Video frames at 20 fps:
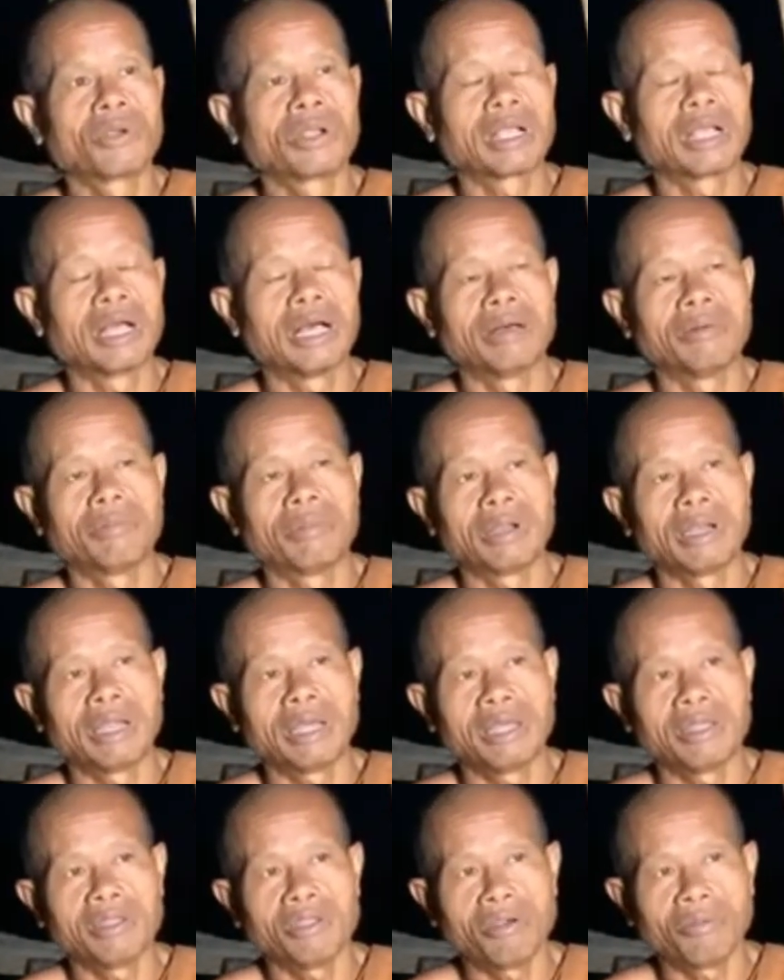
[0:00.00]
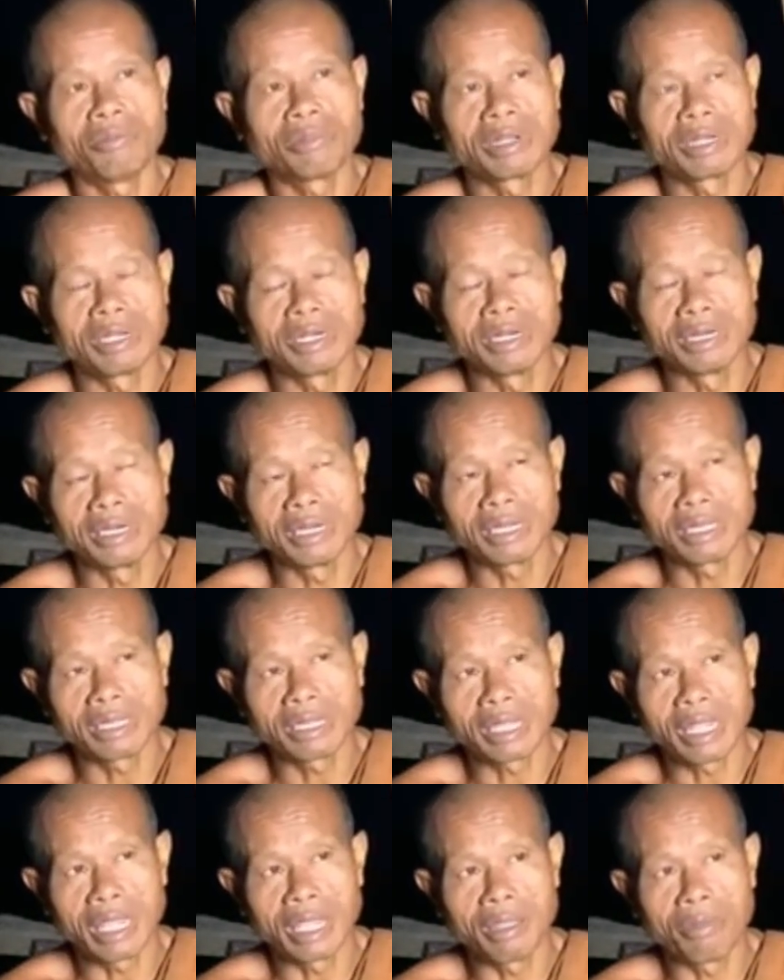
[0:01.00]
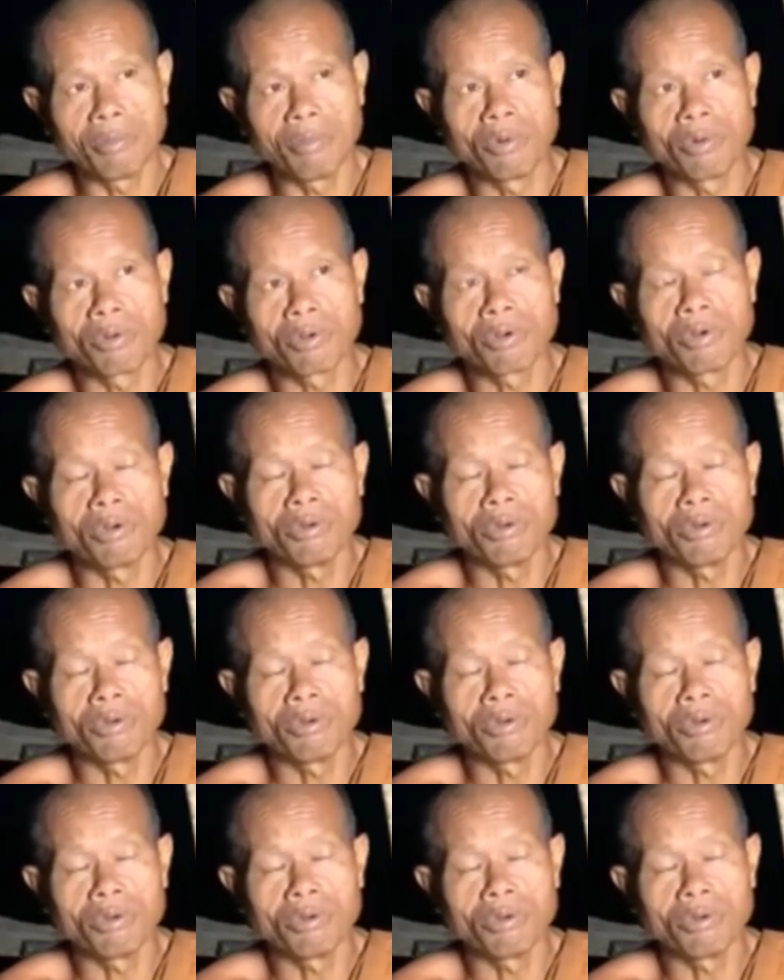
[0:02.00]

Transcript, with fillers: สุขะพละย่อมเกิดแก่